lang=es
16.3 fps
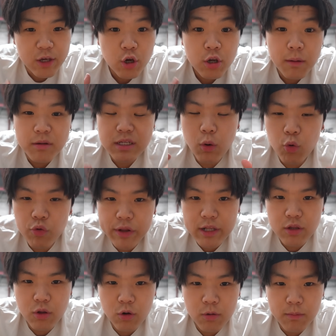y hoy vamos a juntar
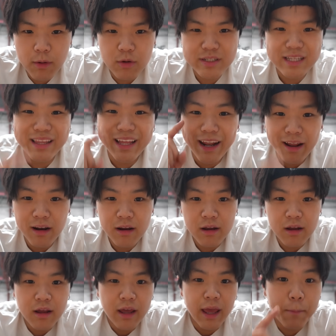todo Vamos a tirar
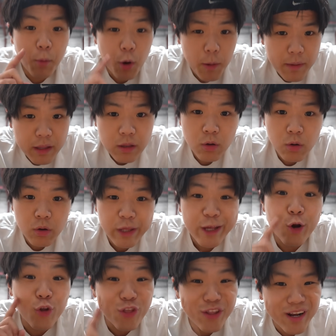en movimiento
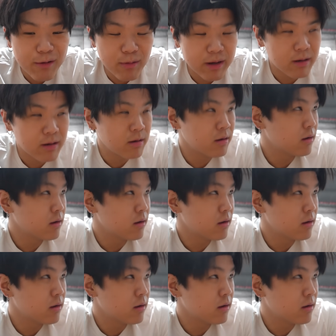y con dribbling